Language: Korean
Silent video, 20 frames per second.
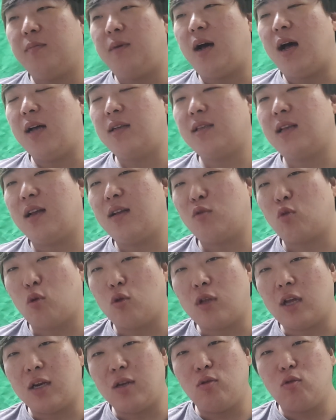뭐 항상
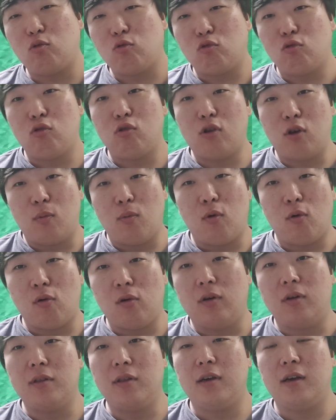돌다리도 두들겨
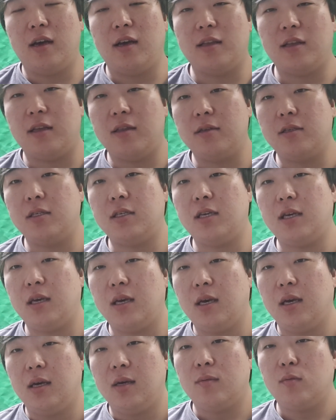보고 건너야 되듯이
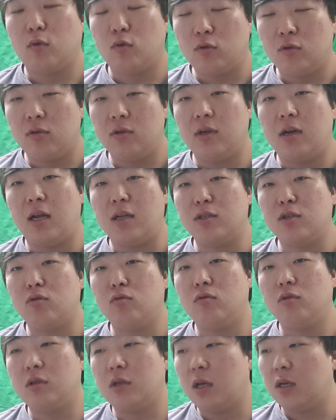모두들
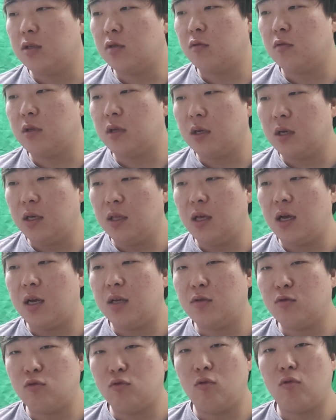안전운전 하시고,
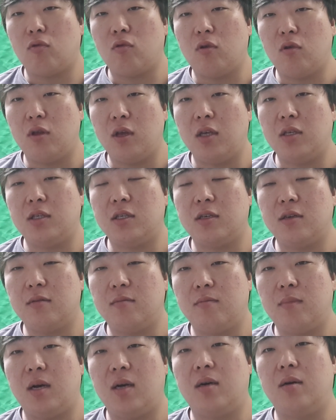특히나 수도권에
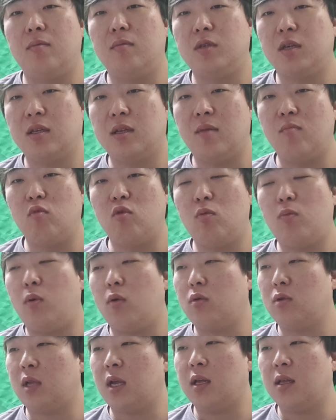지금 막 엄청난
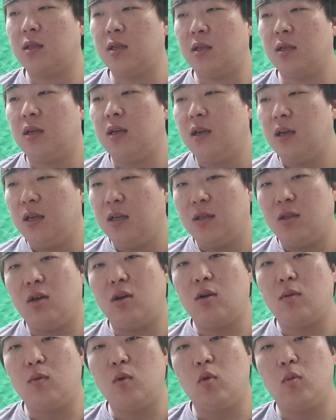물폭탄
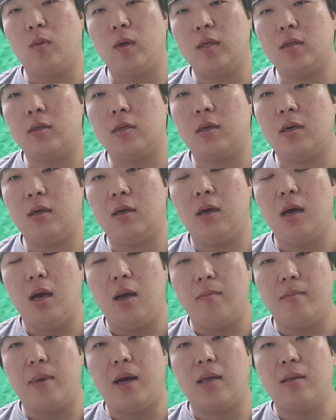떨어부으면서
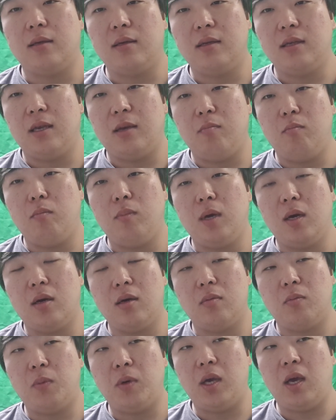많은
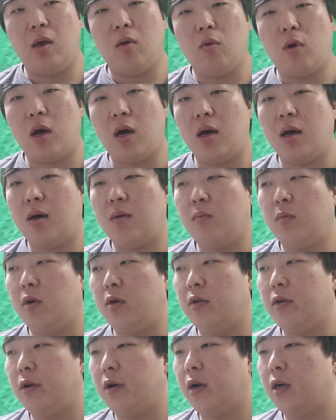인명피해와
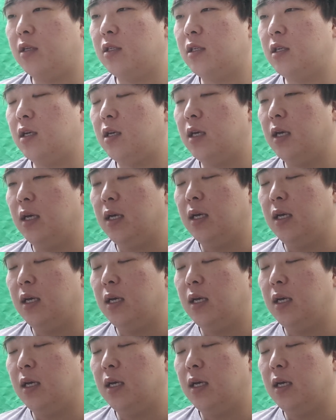뭐 여러가지